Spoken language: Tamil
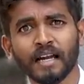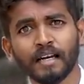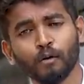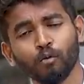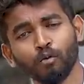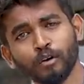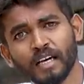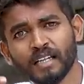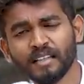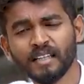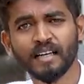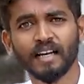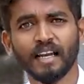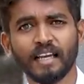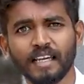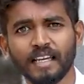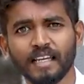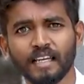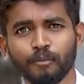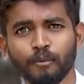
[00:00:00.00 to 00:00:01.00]
நீ உயர்ந்த
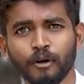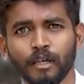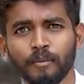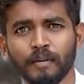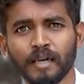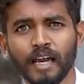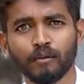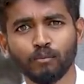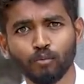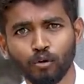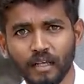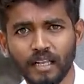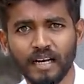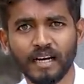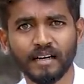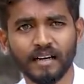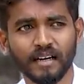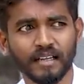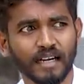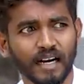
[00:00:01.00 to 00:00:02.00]
நிலைக்கு நீங்கள் போயிருப்பீங்க அது
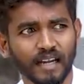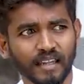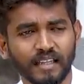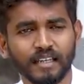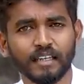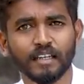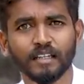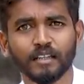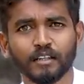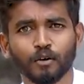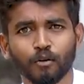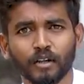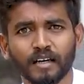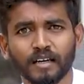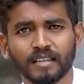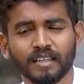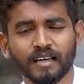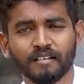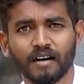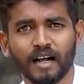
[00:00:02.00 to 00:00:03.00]
முடியலன்றதுனால தான் இன்னும் இந்த
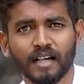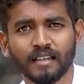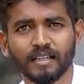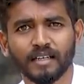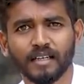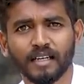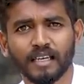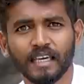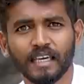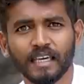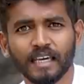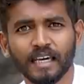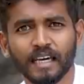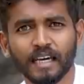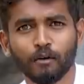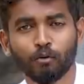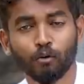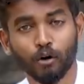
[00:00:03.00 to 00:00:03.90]
உலகத்தில் வாழ்ந்துட்டுருக்கீங்க